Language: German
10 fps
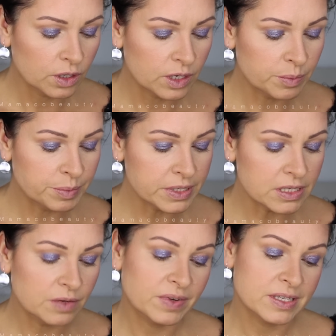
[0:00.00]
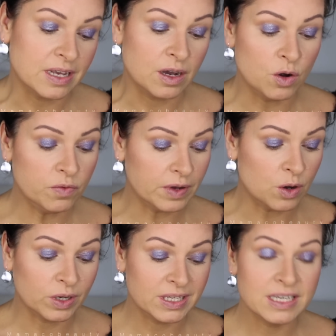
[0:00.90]
Nimm ein bisschen was auf.
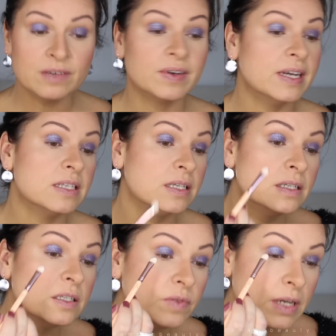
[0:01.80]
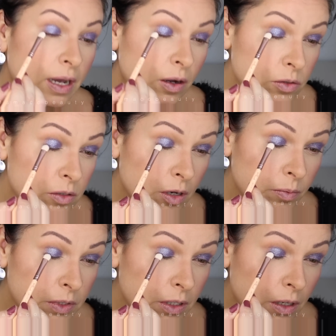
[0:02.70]
Auch hier weiß ich nicht, wie der
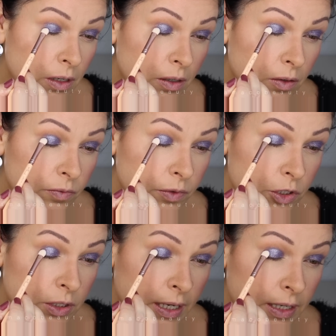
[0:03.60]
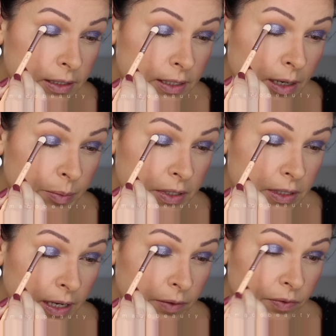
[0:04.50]
rauskommt. Und verstärke damit
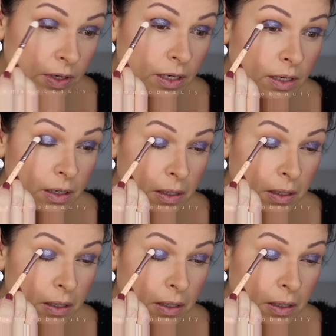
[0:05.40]
einfach